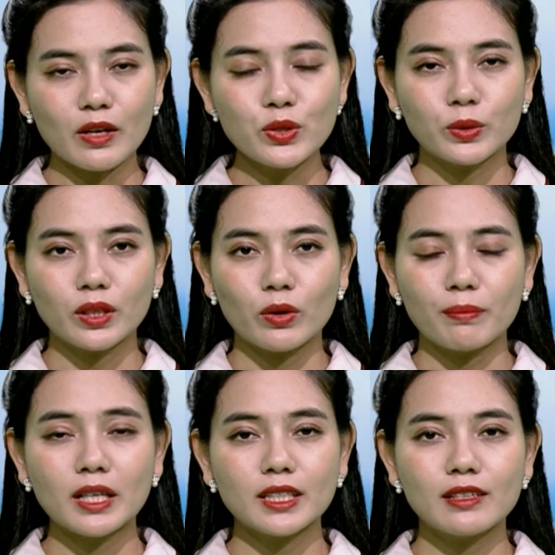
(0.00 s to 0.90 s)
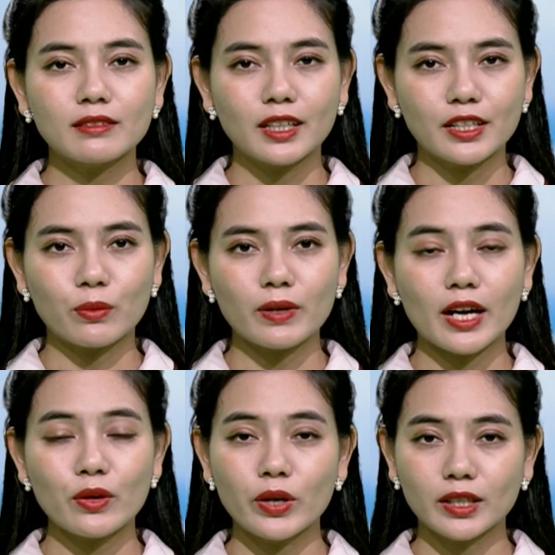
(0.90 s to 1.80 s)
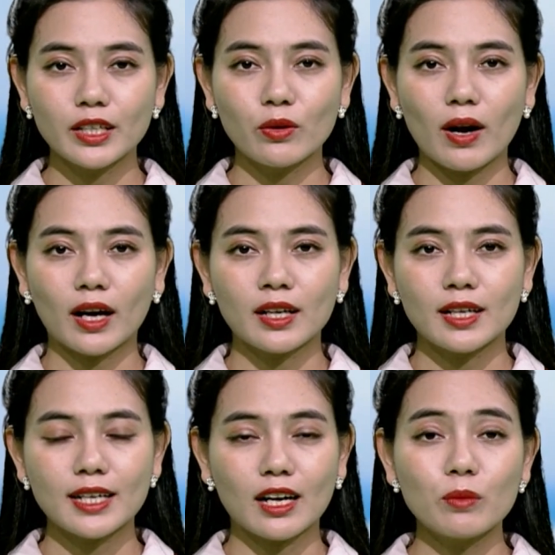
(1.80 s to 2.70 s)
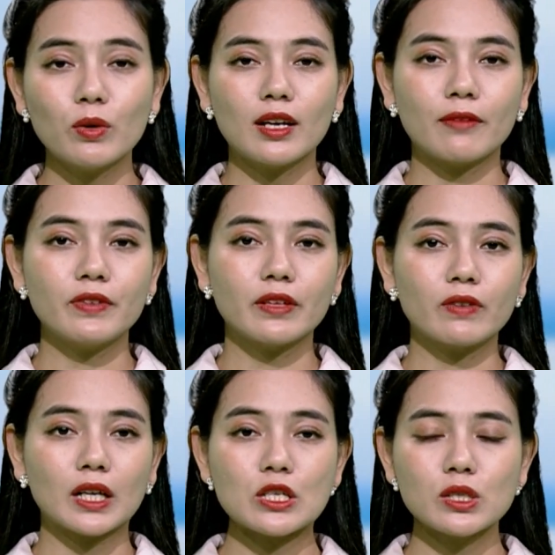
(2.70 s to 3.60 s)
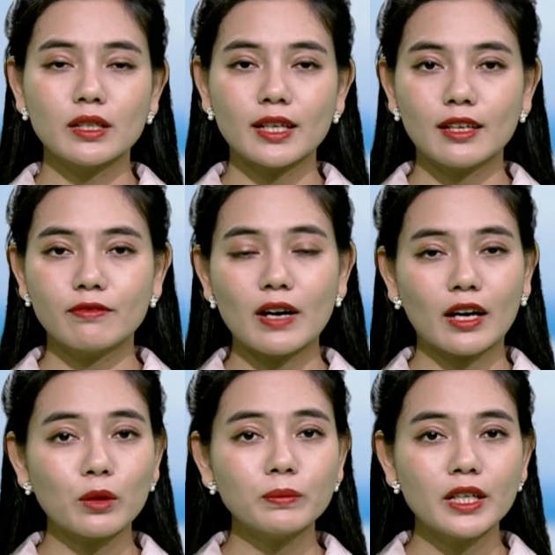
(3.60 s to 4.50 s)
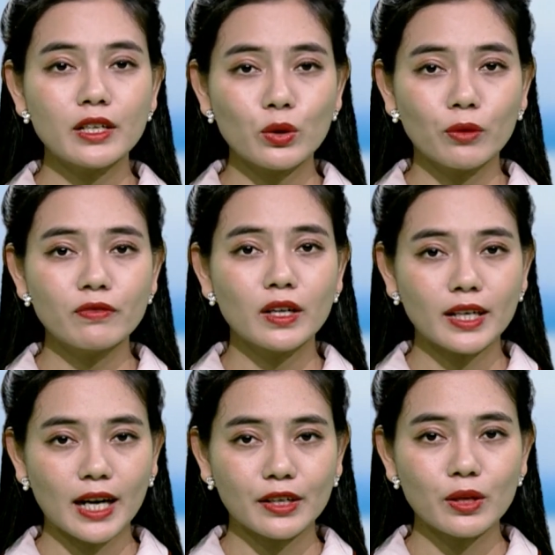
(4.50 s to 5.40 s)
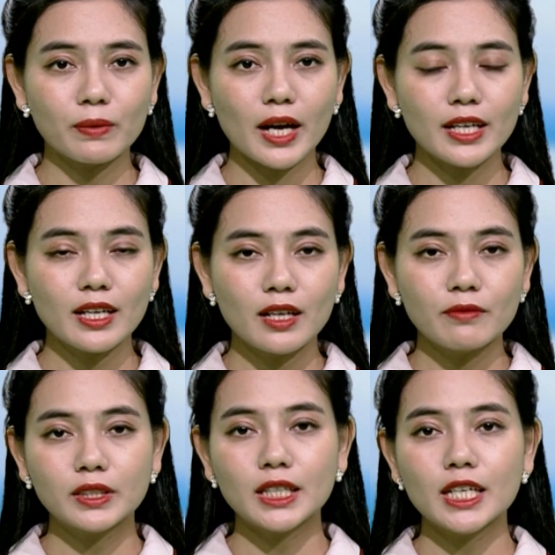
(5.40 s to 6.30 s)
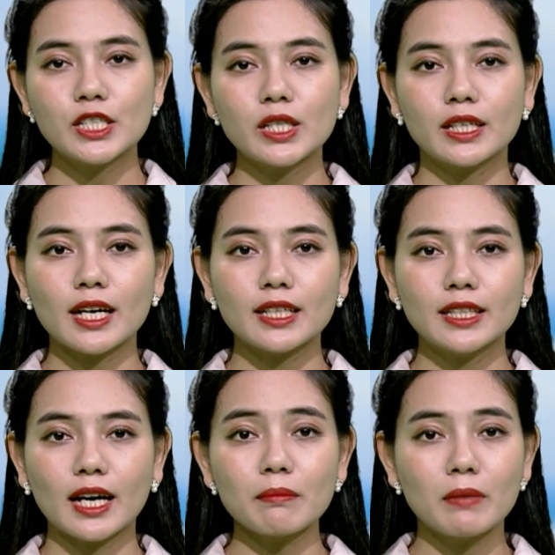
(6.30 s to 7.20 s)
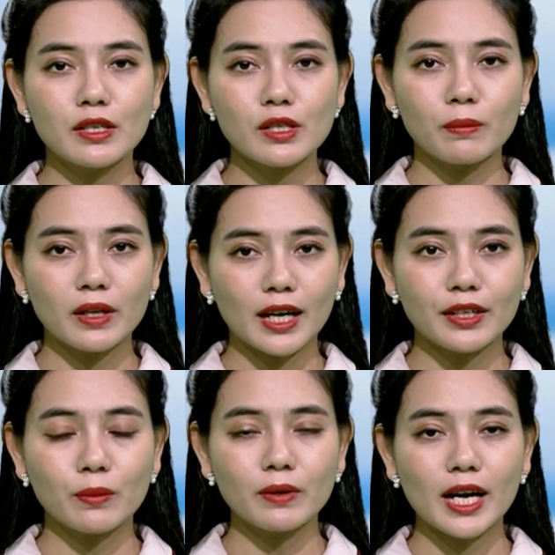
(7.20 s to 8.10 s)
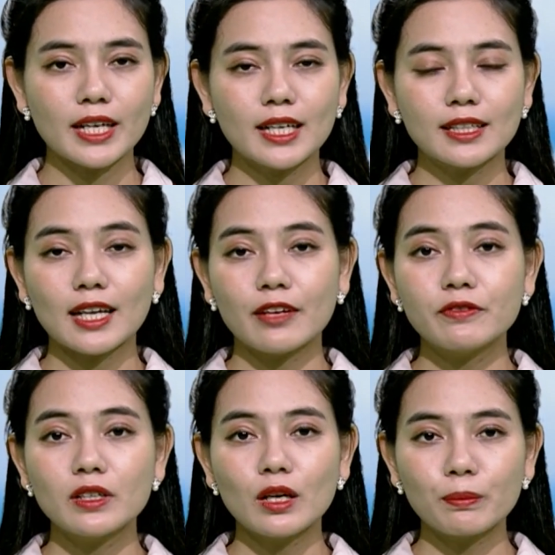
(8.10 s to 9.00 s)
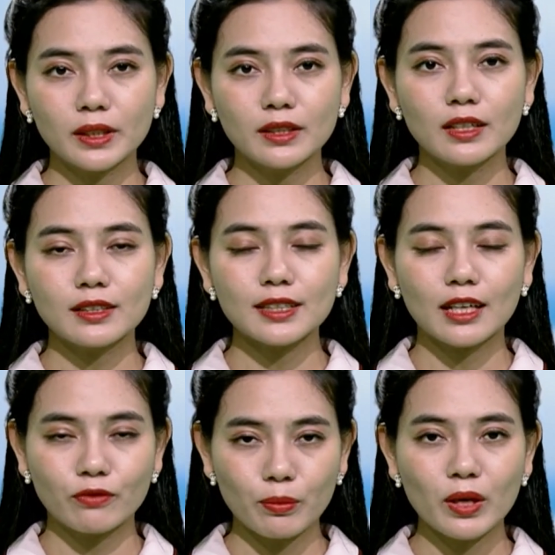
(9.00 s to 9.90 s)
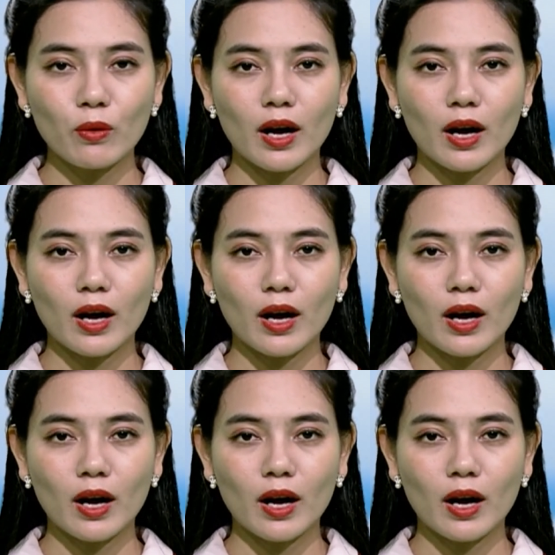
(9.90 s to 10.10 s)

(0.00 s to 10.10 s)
Phó Chủ tịch Ủy ban Nhân dân tỉnh Đồng Nai Nguyễn Thị Hoàng đã có buổi làm việc với các sở ngành và công ty cổ phần cảng Đồng Nai về tình hình triển khai dự án mở rộng cảng Đồng Nai tại phường Long Bình Tân, thành phố Biên